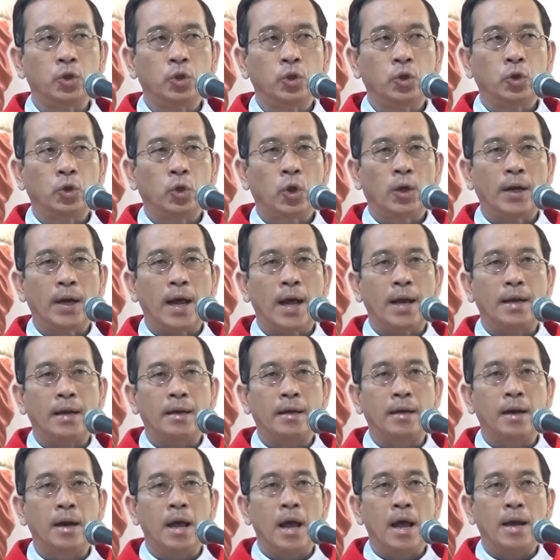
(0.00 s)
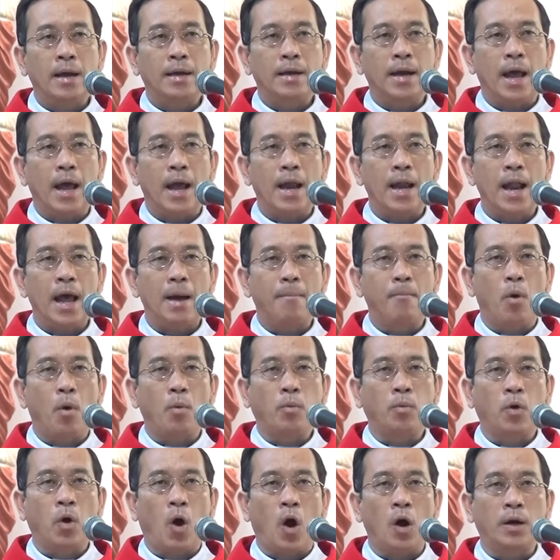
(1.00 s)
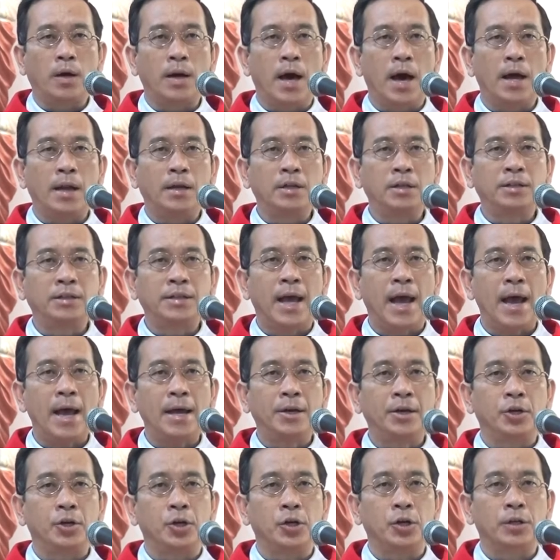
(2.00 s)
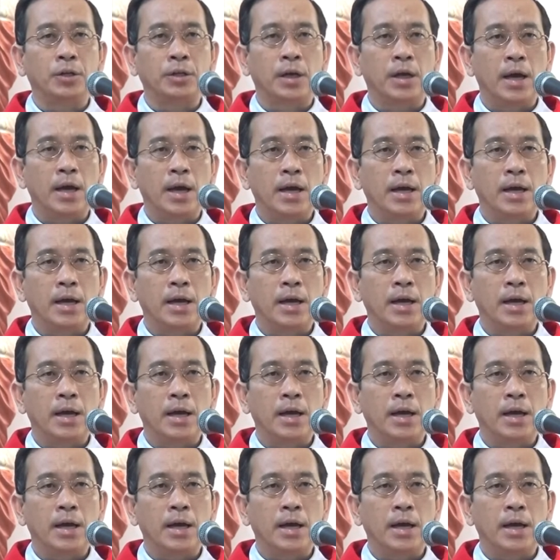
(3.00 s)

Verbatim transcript: cho nên để làm một ngọn nến cháy được